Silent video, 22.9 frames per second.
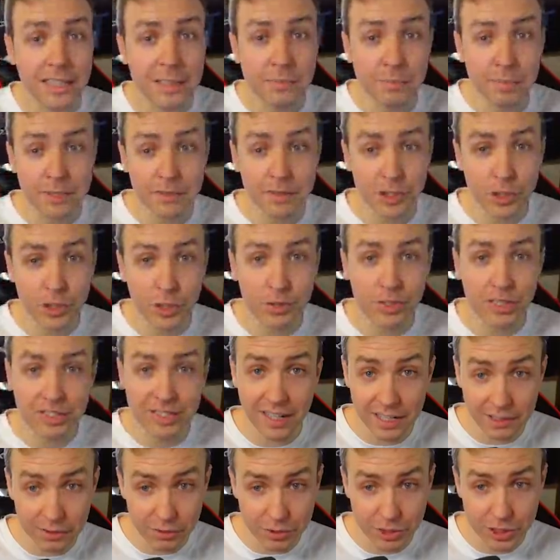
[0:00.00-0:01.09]
посвященный
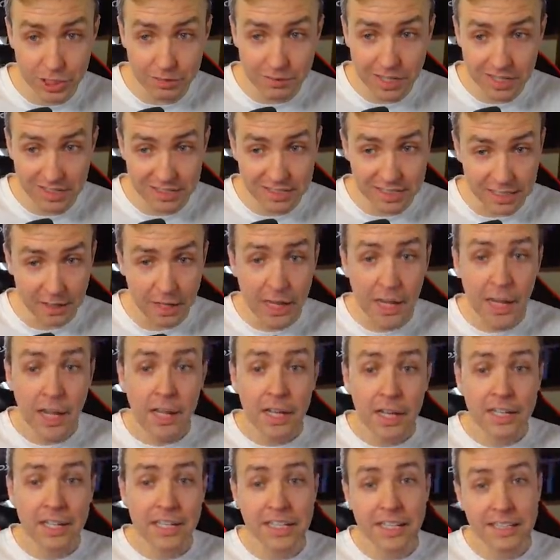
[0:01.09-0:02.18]
следующей версии. И
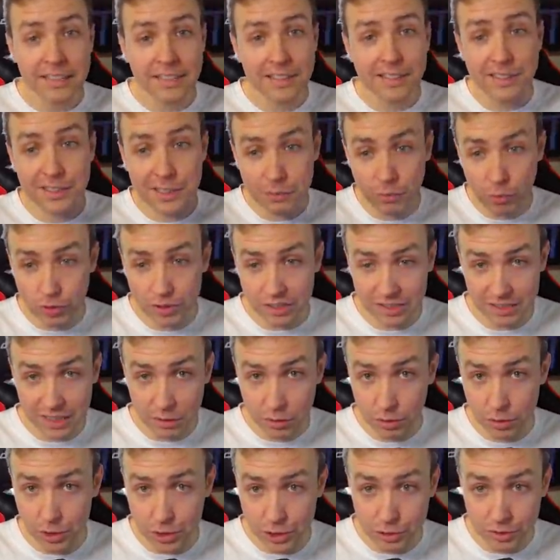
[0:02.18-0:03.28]
если сегодня
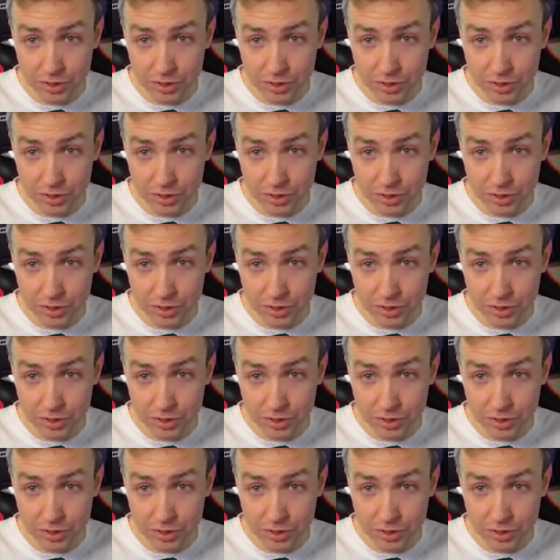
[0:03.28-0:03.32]
закончилось